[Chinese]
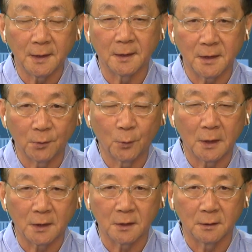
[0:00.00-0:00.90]
这个情
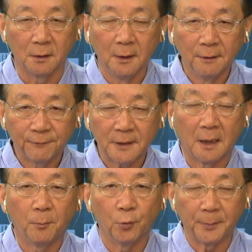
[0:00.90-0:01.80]
况是非
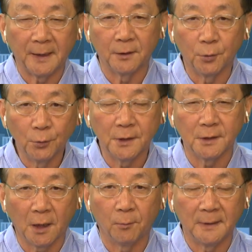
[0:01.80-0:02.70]
常普遍的，尤
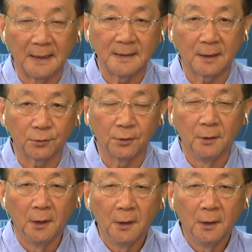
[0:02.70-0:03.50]
其在我们南加州。